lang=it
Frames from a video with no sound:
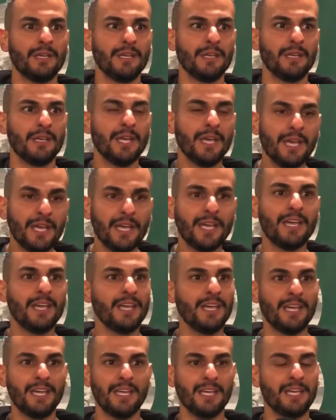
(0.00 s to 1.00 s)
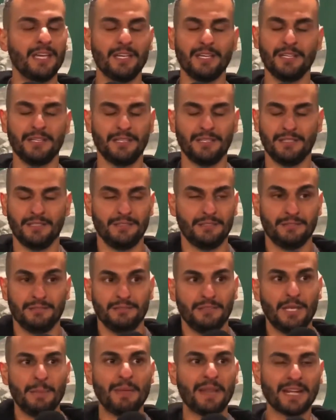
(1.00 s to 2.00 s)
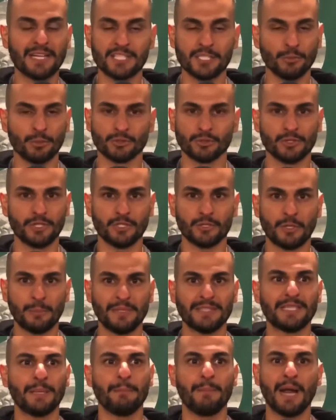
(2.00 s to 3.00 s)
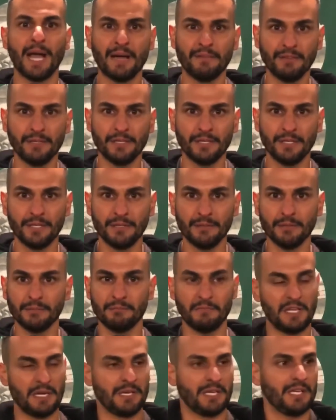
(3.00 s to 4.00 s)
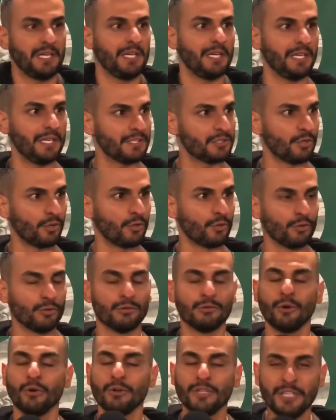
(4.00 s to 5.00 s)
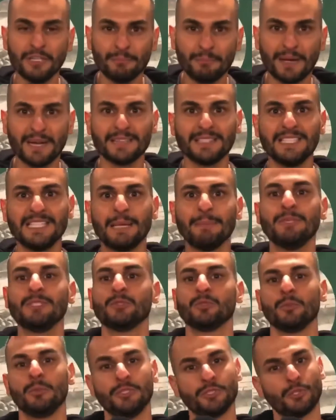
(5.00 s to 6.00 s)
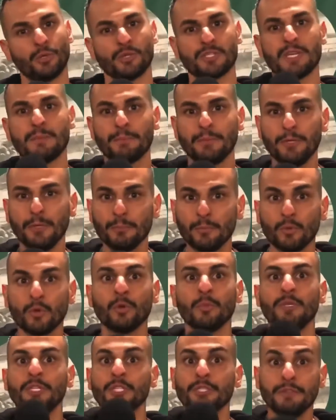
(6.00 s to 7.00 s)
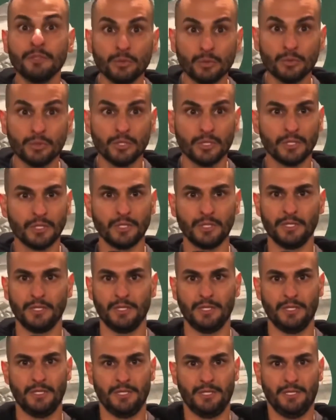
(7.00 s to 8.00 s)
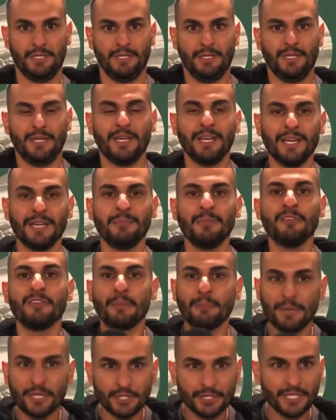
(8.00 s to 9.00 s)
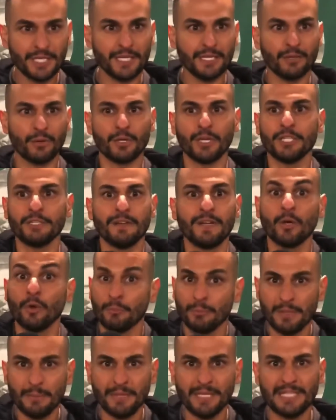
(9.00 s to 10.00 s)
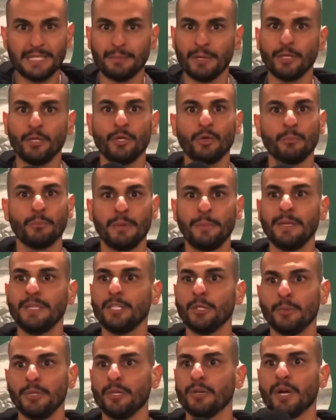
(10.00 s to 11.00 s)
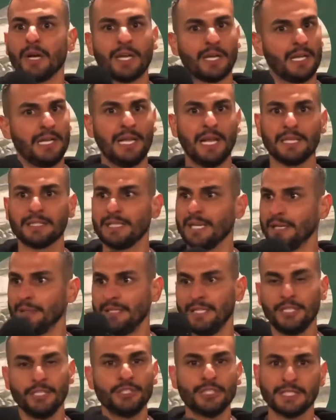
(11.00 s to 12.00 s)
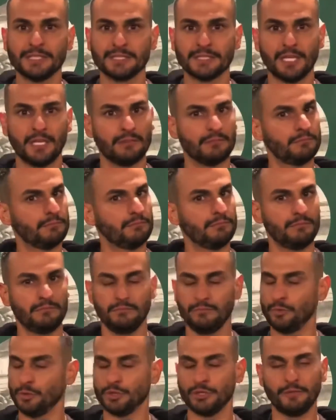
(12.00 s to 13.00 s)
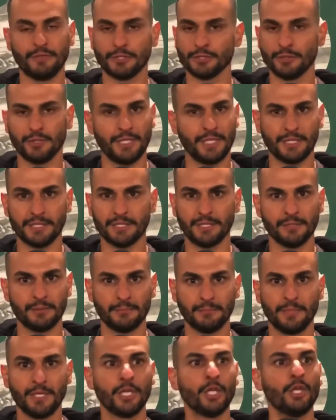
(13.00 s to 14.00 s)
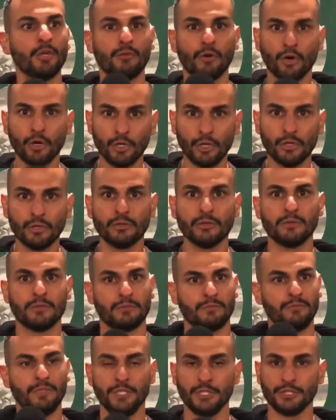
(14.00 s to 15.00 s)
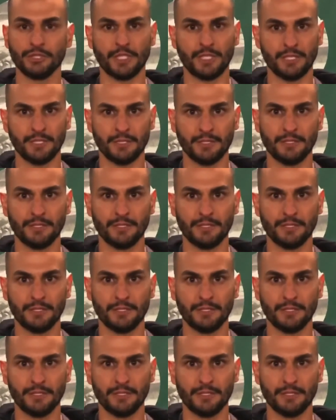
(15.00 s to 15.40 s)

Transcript: E i miei ragazzi posso dire solamente bravi, perché sono, ogni partita mi stupiscono sempre di più, come dicevi tu. E mi fa piacere o ricevere i complimenti, ma io di complimenti, come dico anche agli altri, alla dirigenza non ci faccio niente, perché io voglio vincere.